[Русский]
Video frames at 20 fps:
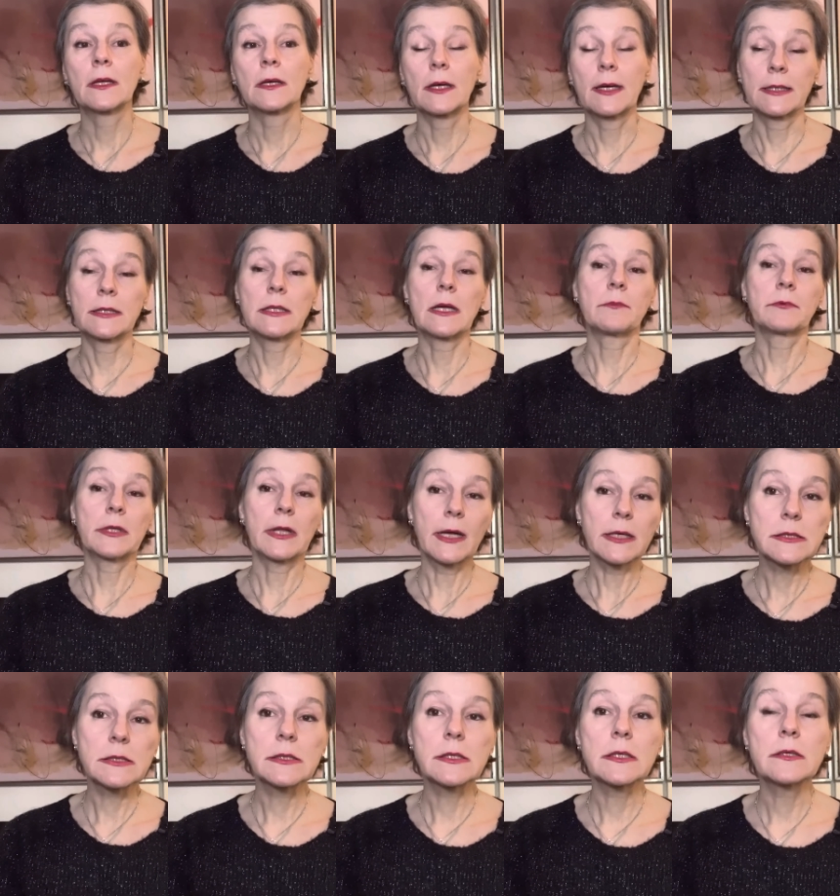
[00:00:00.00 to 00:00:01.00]

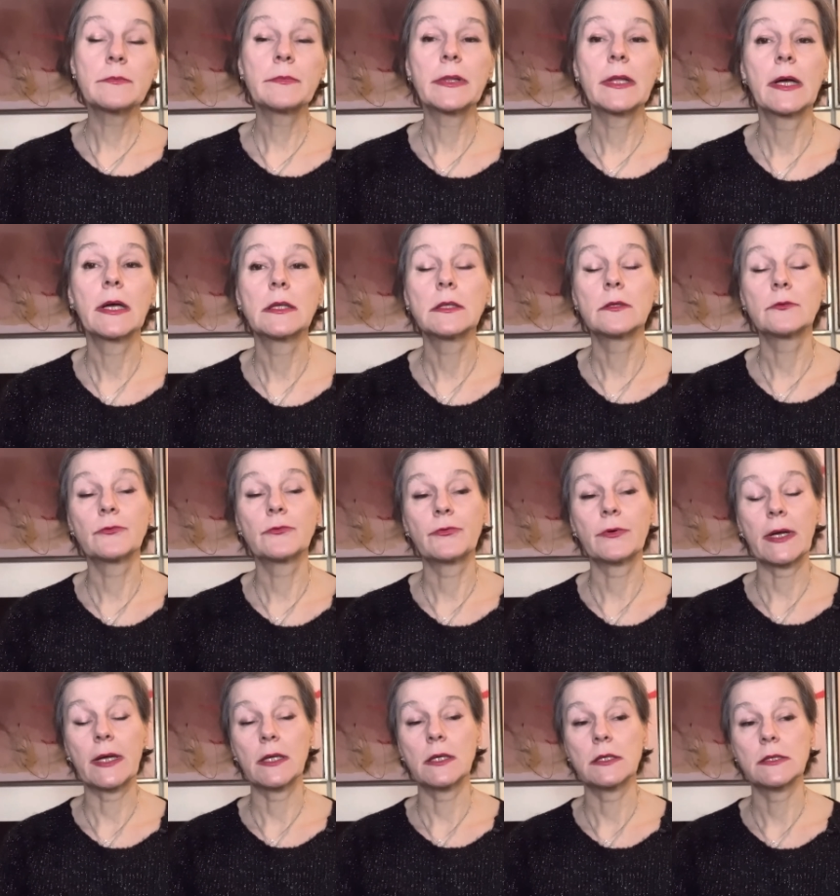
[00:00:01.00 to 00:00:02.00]
адаптацией планов,
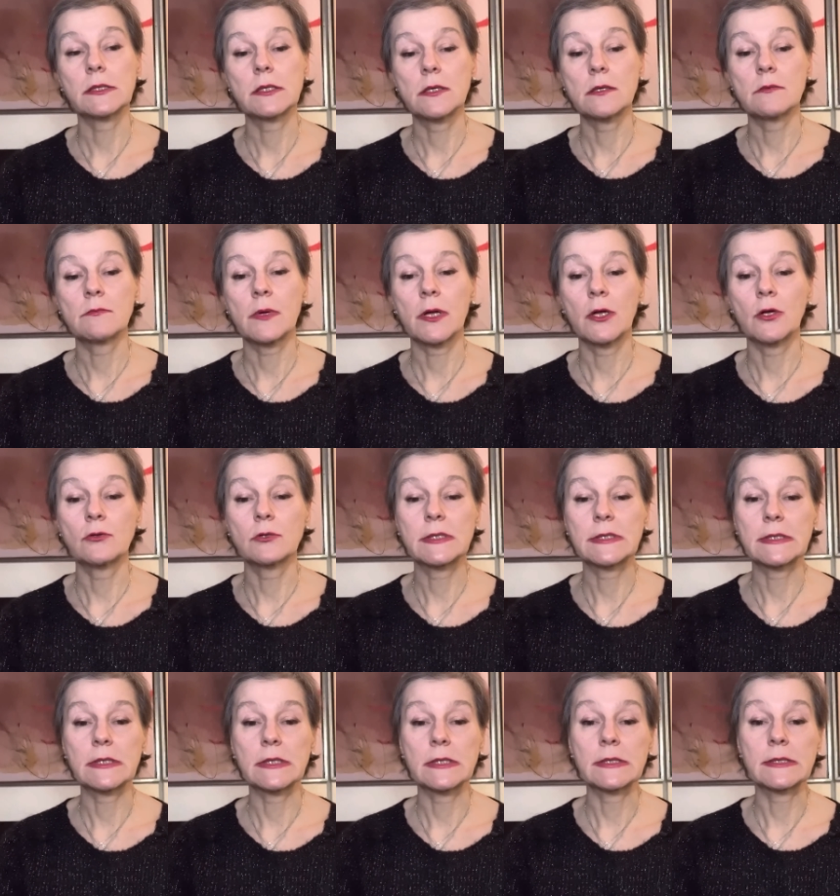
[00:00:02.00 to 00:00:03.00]
они
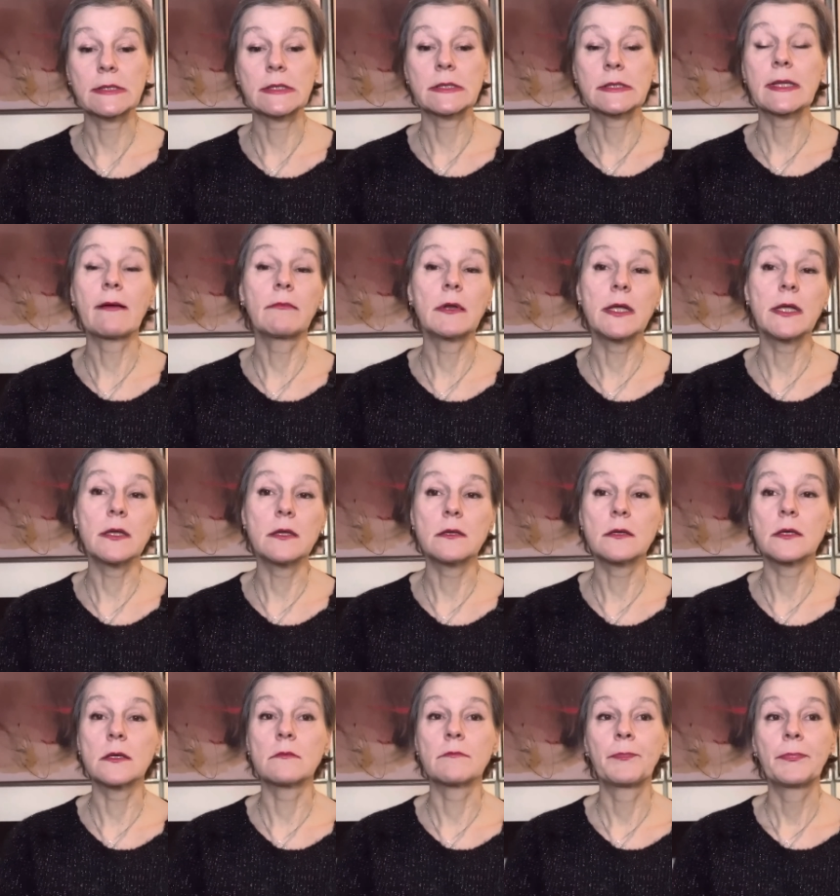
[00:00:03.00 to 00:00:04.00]
занимаются
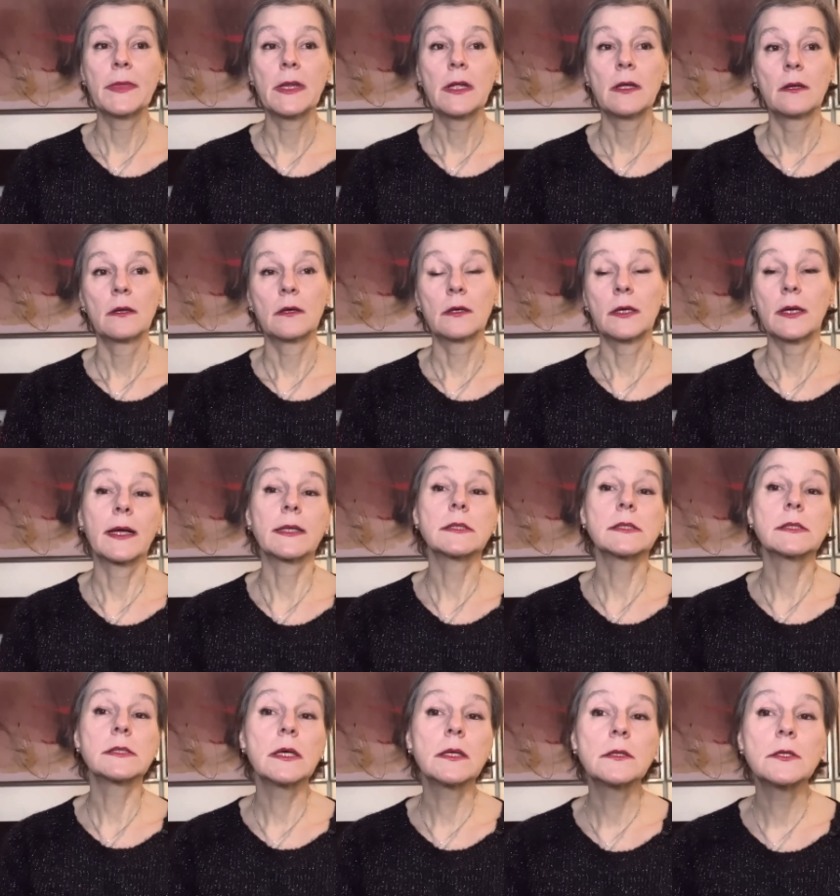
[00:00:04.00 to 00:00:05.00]
составлением
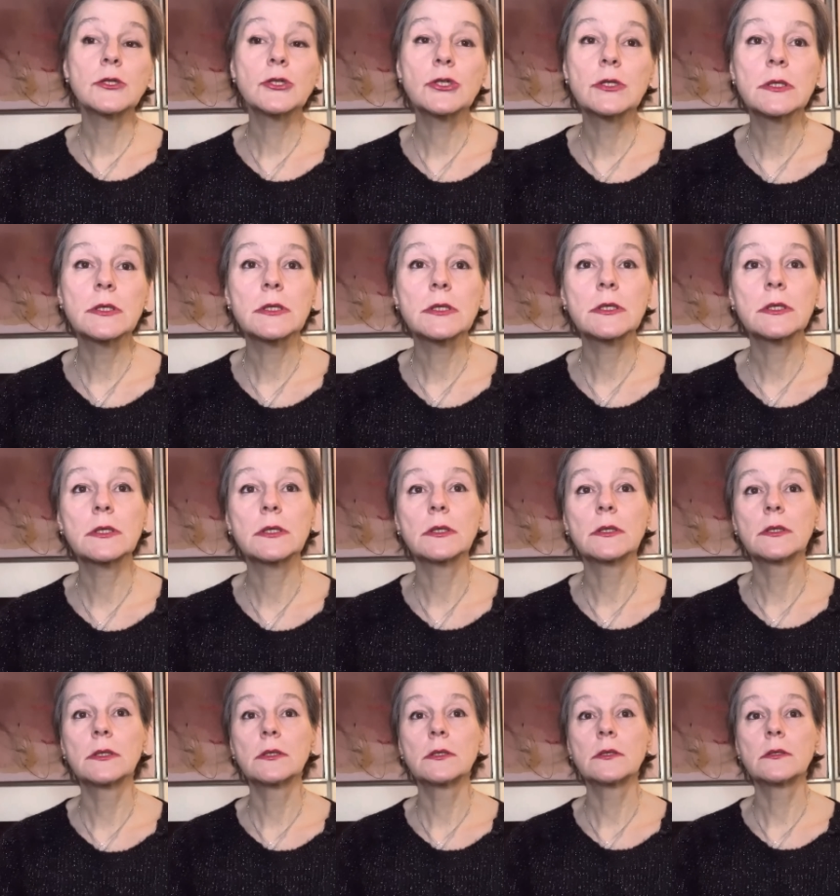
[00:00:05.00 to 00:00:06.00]
оценочных
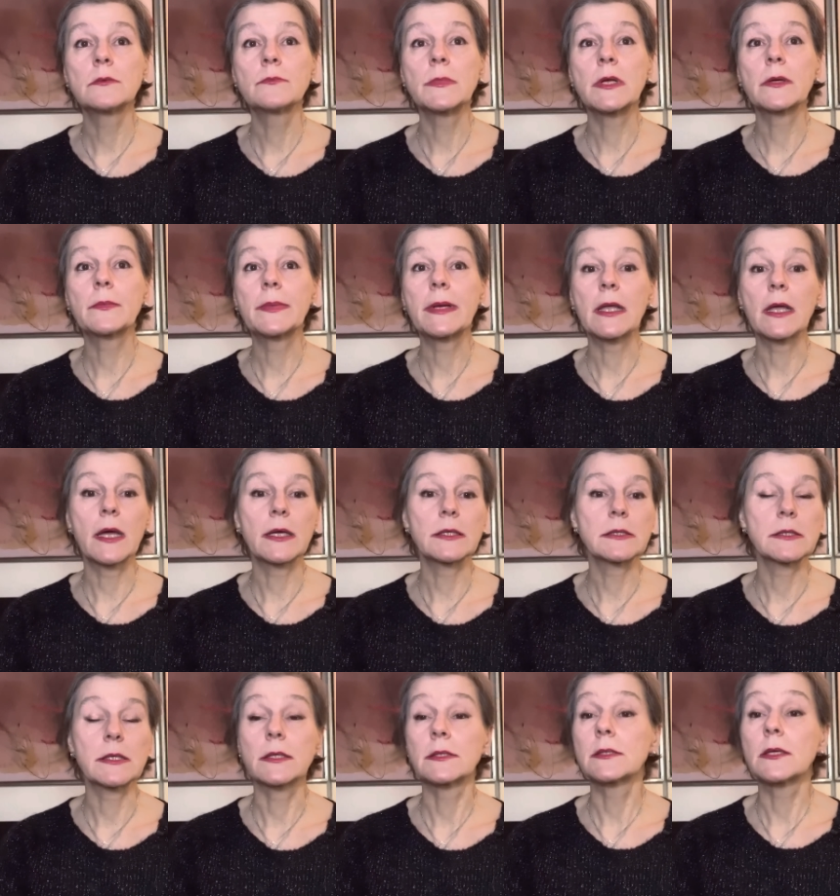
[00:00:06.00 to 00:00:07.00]

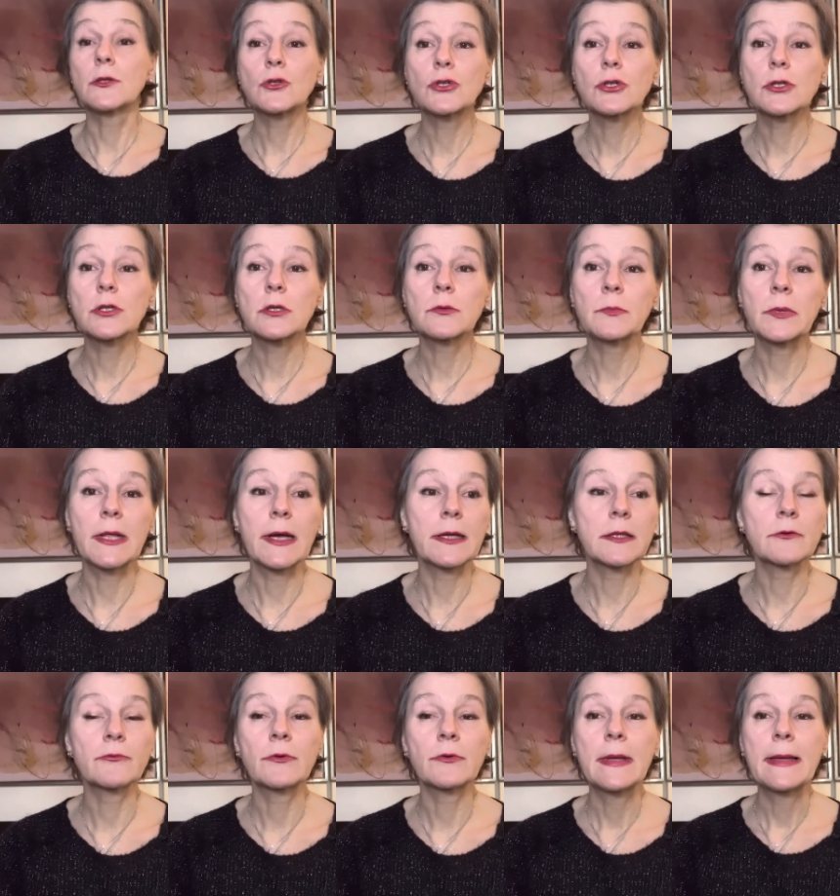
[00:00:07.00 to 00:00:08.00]
мероприятий, оценочных
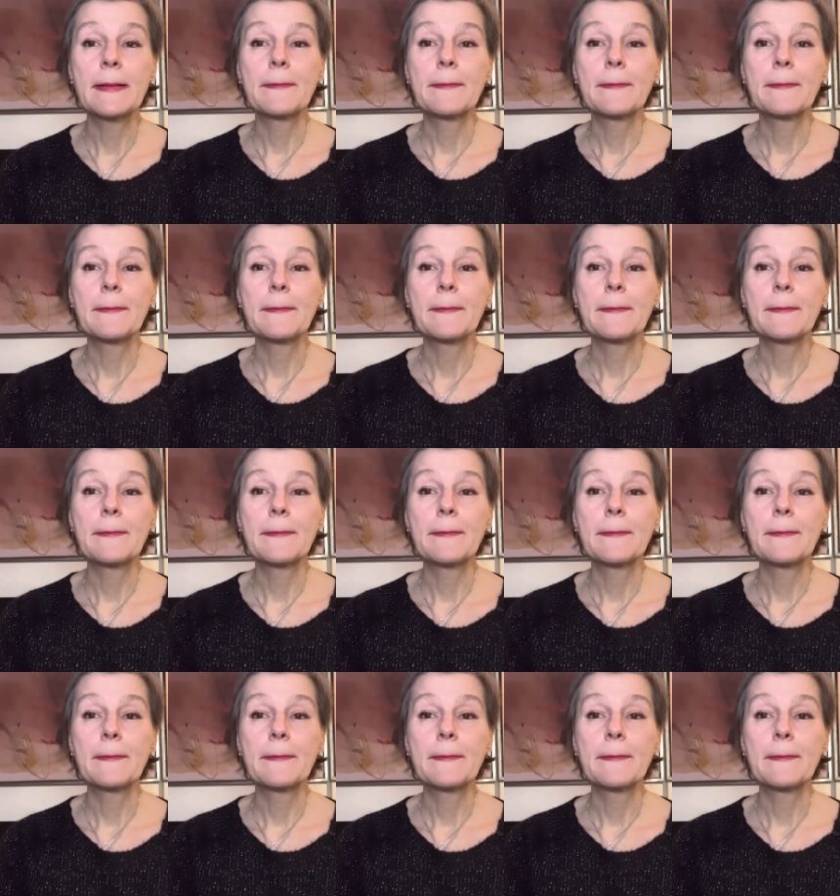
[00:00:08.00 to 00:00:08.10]
планов.